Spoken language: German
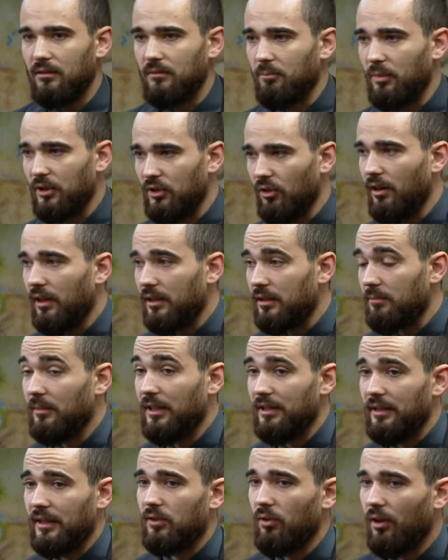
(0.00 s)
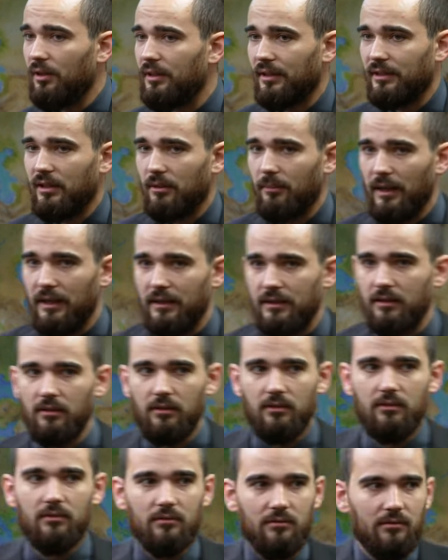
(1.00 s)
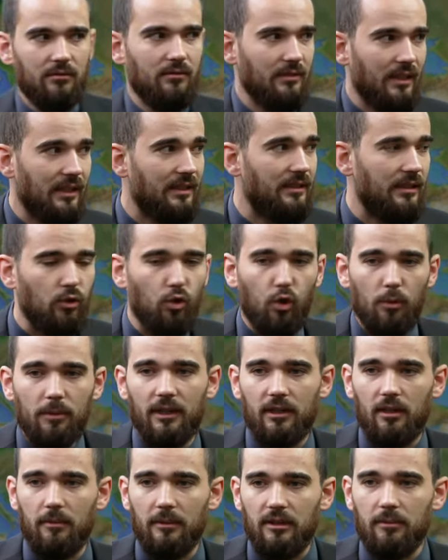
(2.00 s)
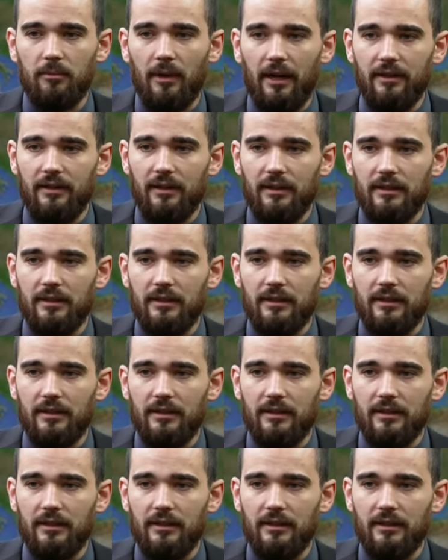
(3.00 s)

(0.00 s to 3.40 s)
besonders im Licht des Neuen Testaments, dass die Trübsal damit gemeint